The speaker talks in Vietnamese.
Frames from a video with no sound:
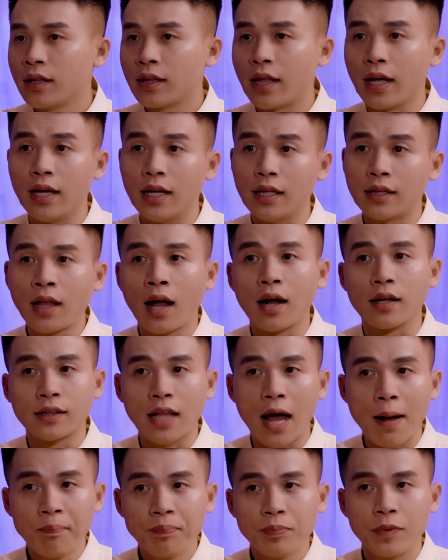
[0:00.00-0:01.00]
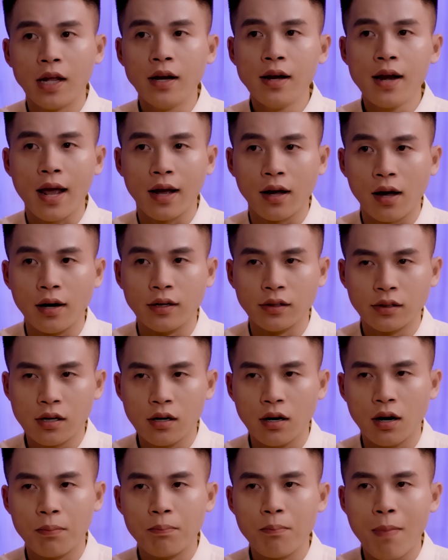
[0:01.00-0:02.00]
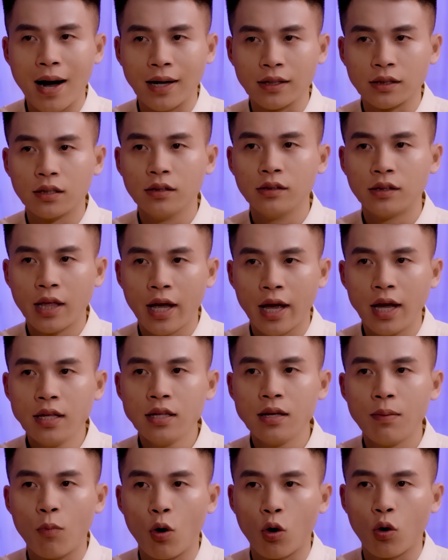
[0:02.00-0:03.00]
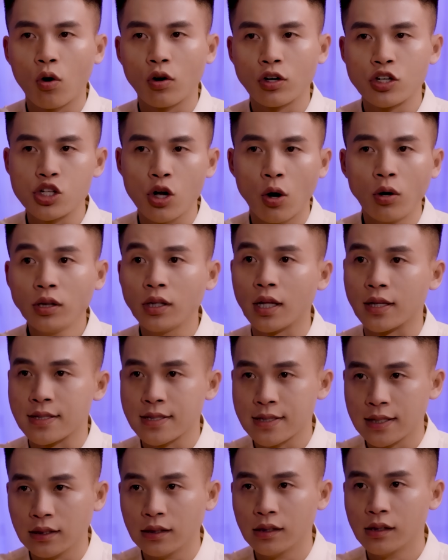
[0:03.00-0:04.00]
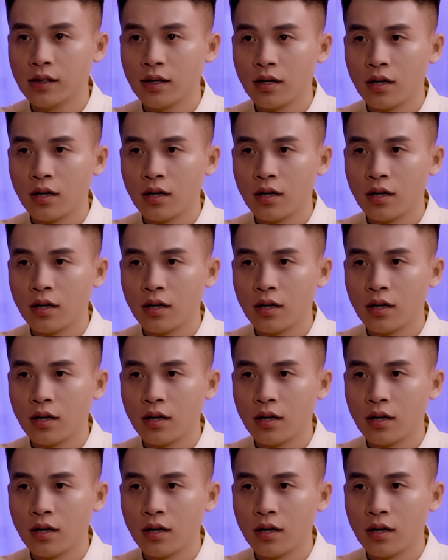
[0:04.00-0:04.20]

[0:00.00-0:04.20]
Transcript: thì thằng Tám tiến lại gần cửa bằng tư thế như một con chó thật sự.